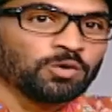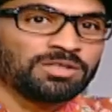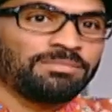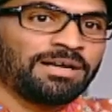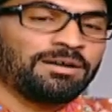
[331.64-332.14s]

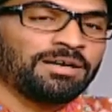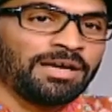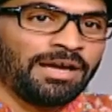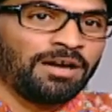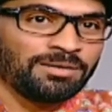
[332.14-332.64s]
وكنت بقى
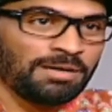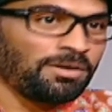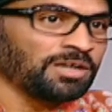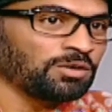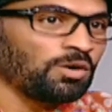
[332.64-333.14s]
آه،
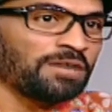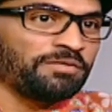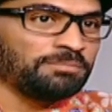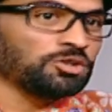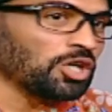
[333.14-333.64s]
لما قريت الورق
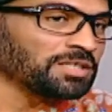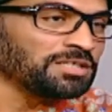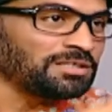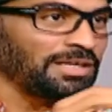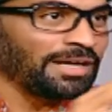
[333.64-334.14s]
فهمت
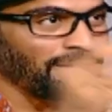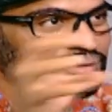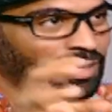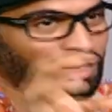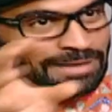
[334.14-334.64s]
شخصيتي
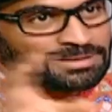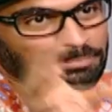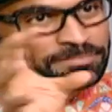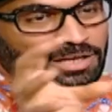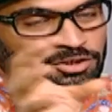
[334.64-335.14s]
ايه قعدت
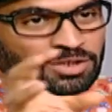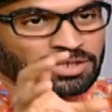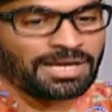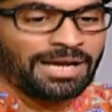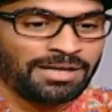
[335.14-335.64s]
ابني
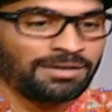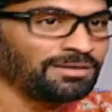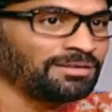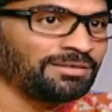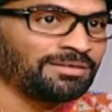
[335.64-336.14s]
الشخصيه على
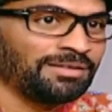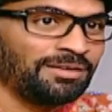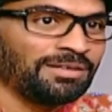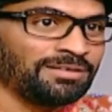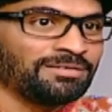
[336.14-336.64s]

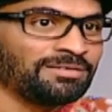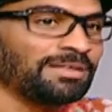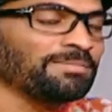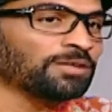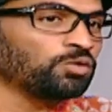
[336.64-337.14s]

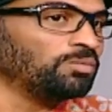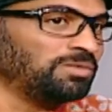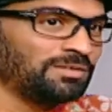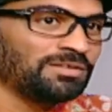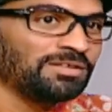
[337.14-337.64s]
اللي مكتوب